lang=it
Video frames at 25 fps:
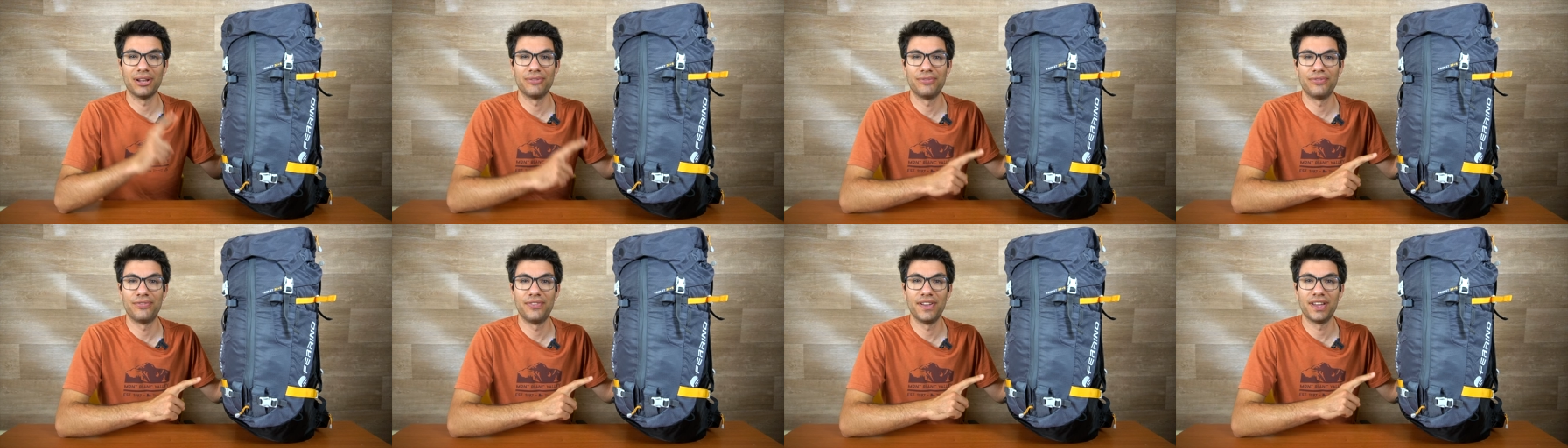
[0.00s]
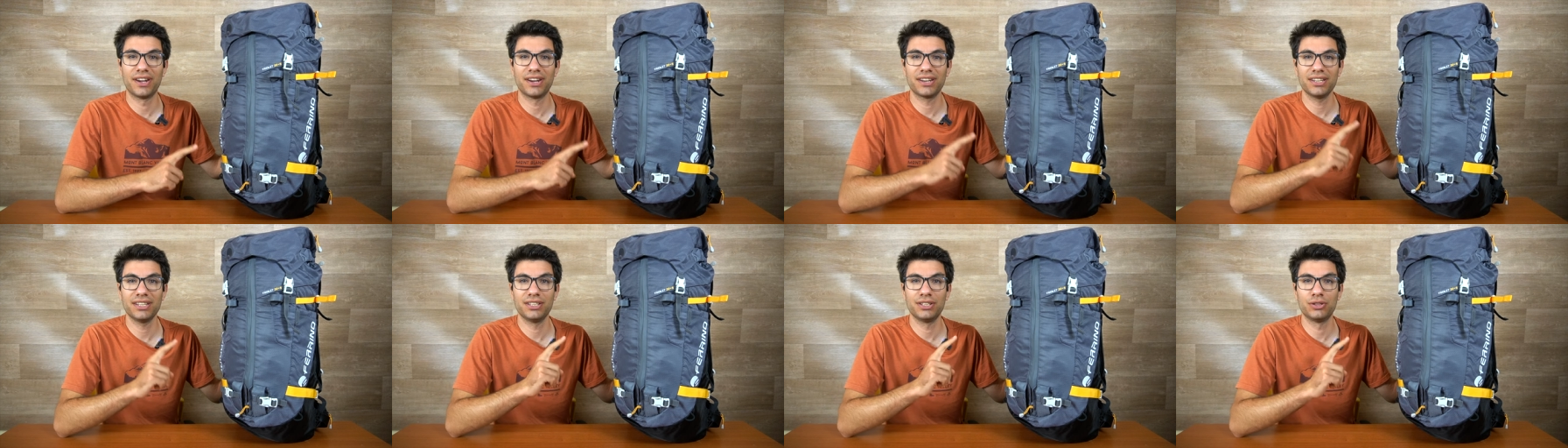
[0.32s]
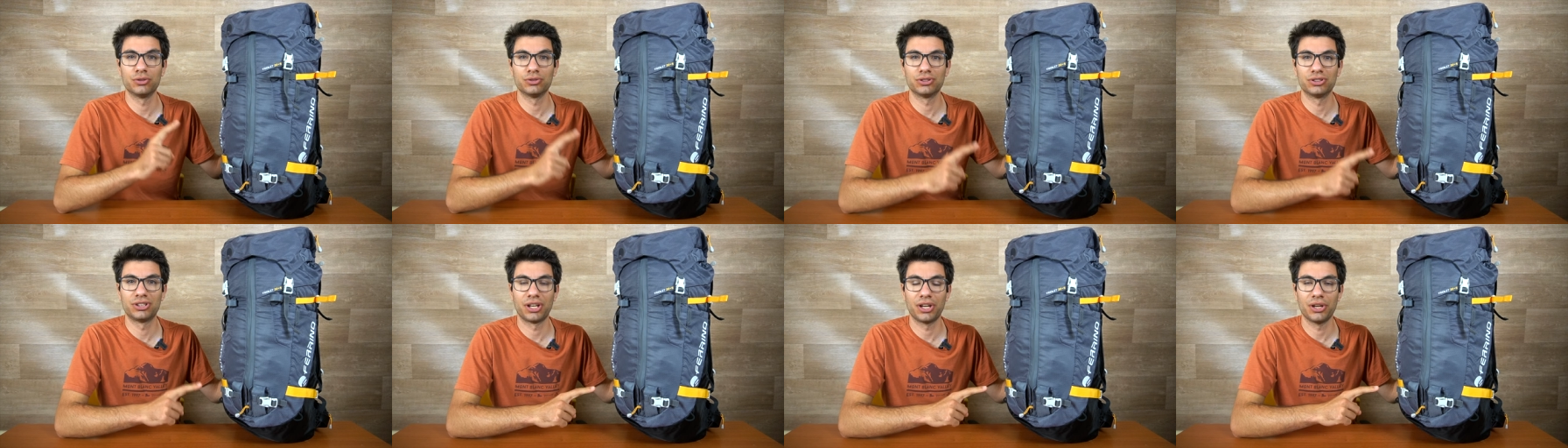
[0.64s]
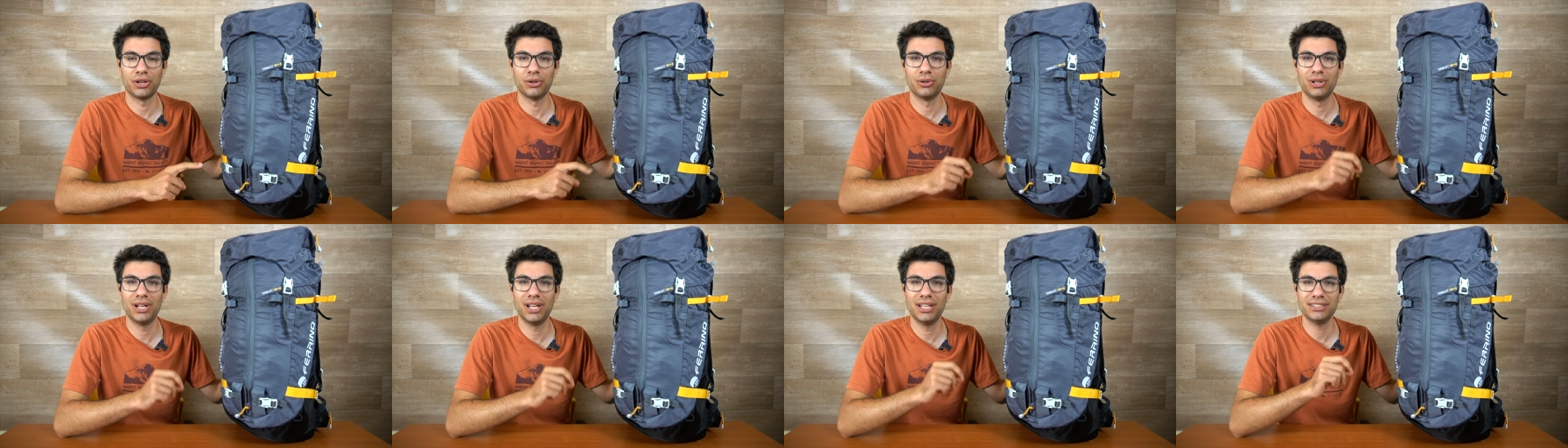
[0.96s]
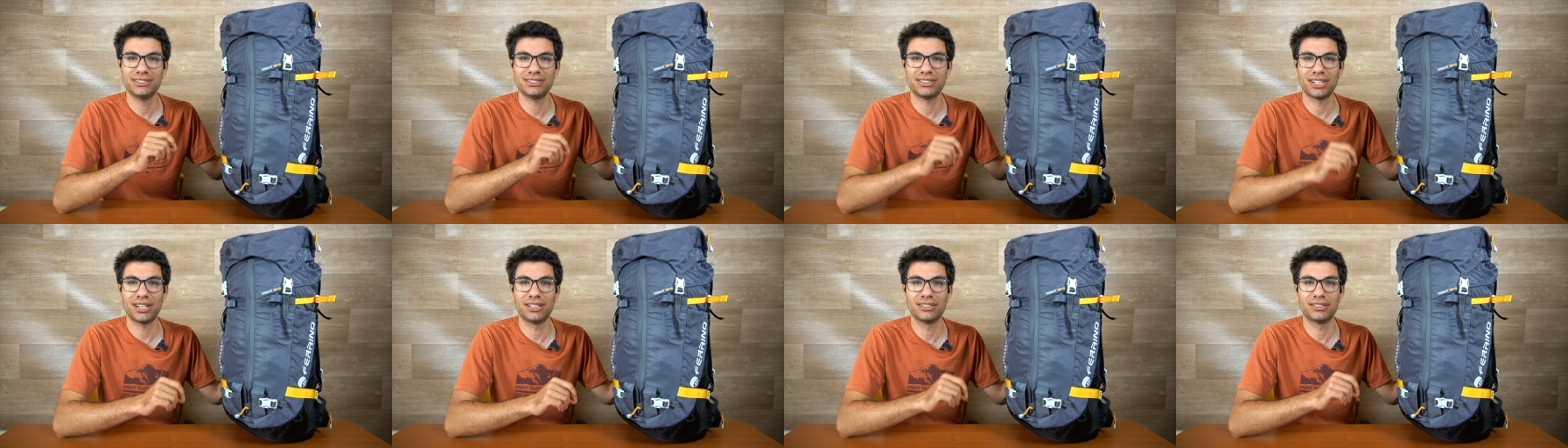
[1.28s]
Ferrino
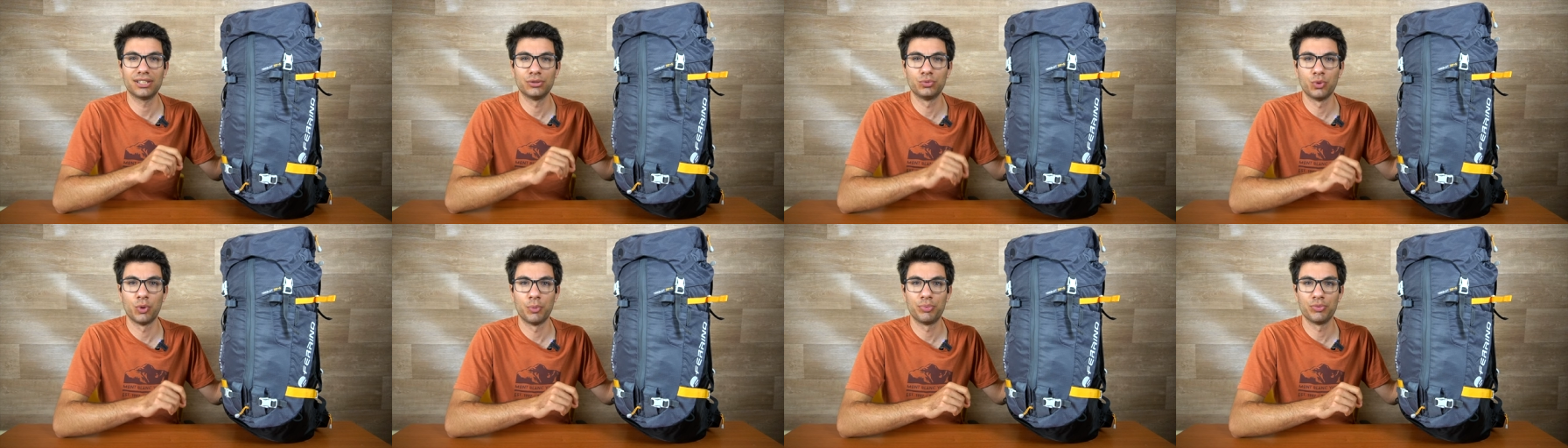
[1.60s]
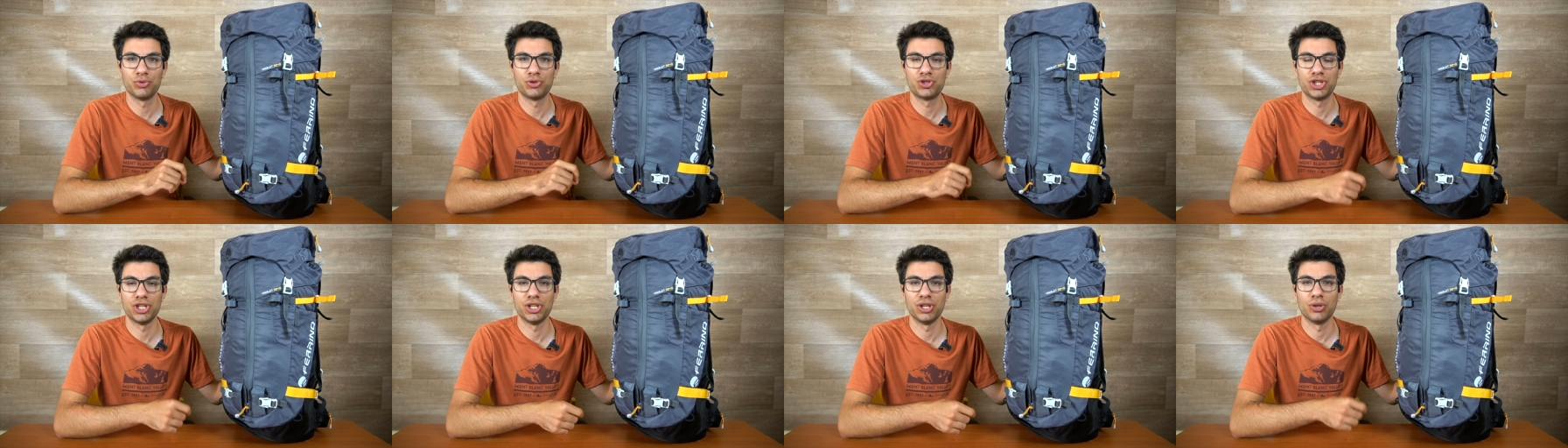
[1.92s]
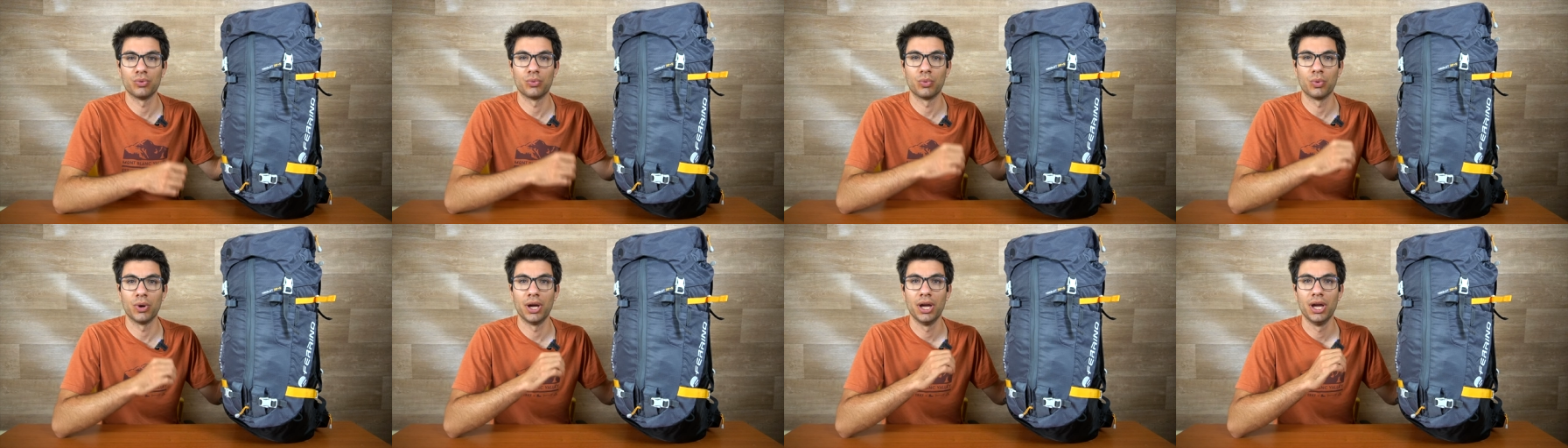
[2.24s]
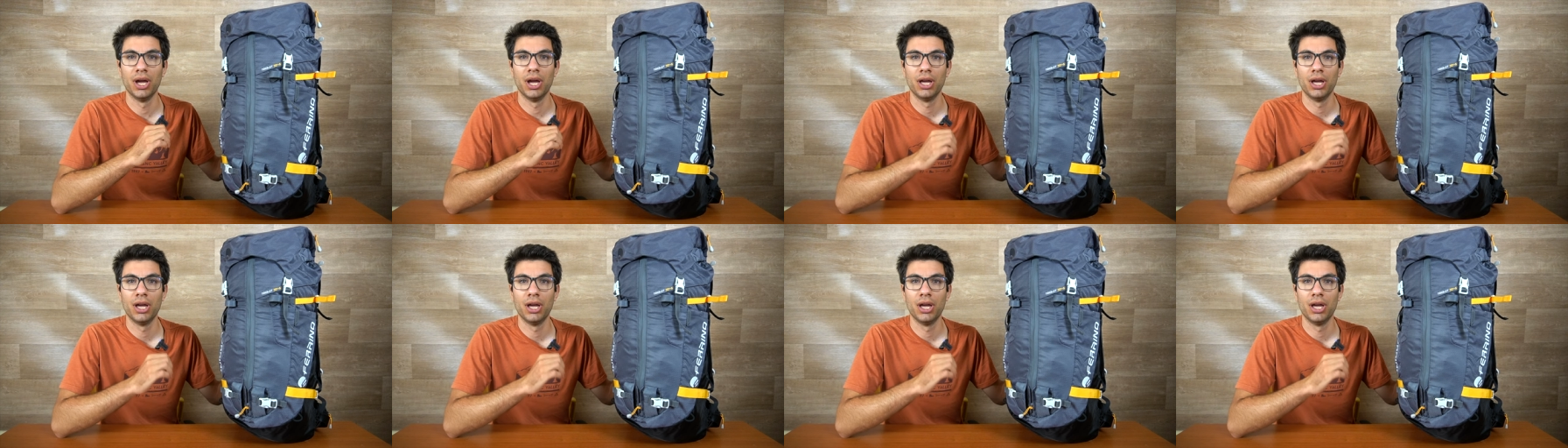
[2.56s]
Triolet 32 più 5,